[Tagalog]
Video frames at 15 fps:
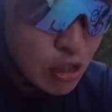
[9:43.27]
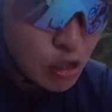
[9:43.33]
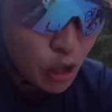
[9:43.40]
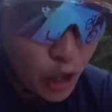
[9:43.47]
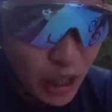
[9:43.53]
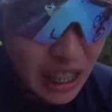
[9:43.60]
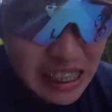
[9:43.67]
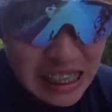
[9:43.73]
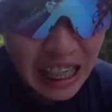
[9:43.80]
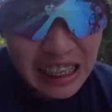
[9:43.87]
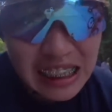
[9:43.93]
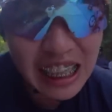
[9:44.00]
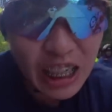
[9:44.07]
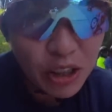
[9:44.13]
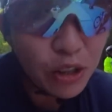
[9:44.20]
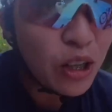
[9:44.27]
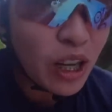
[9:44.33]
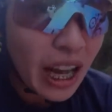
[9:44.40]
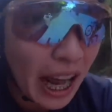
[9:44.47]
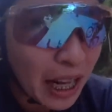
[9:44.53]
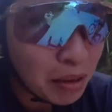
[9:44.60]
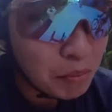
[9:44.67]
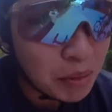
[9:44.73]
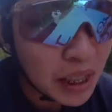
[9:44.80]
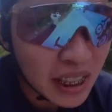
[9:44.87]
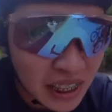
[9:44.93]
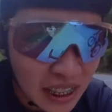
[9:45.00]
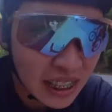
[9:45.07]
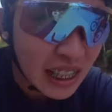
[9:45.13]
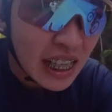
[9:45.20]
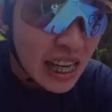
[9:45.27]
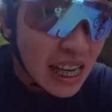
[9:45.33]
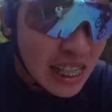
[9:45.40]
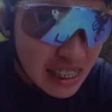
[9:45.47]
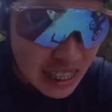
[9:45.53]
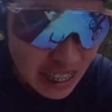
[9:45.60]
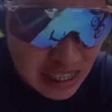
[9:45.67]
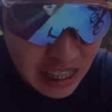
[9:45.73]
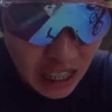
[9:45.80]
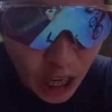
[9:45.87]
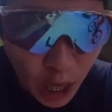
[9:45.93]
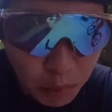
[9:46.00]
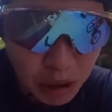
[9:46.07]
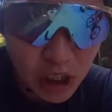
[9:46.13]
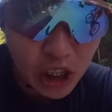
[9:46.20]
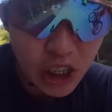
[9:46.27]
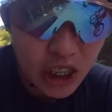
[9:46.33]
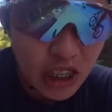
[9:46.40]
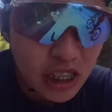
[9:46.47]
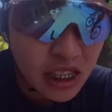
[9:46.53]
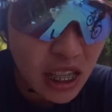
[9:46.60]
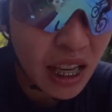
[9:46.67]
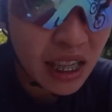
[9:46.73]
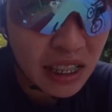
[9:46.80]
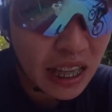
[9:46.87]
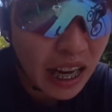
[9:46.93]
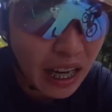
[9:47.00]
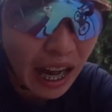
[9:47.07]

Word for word: So, nag-start na yung climb. 6 kilometers na